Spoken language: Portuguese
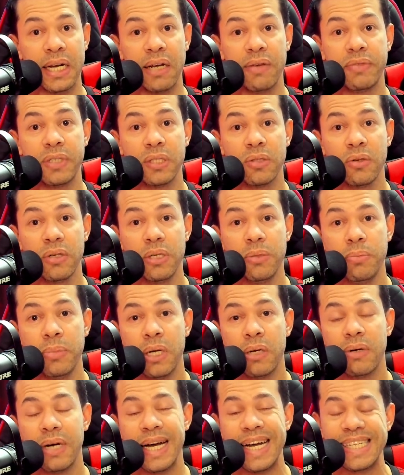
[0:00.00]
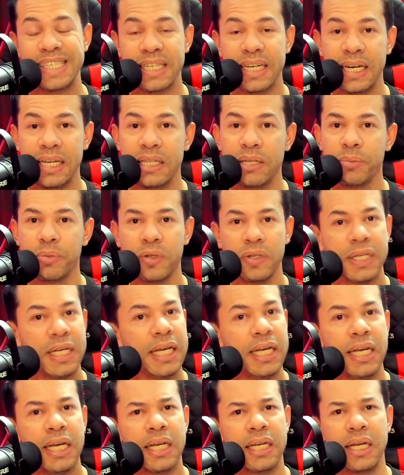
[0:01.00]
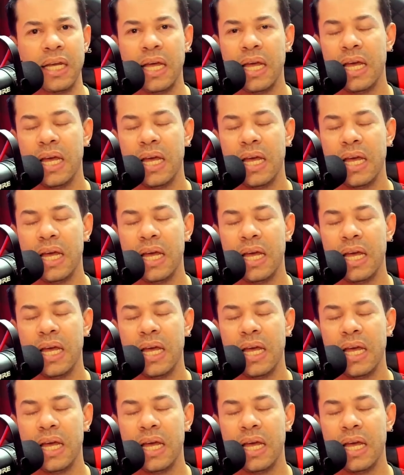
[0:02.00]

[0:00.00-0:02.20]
Everton Ribeiro, Arrascaeta e Bruno Henrique.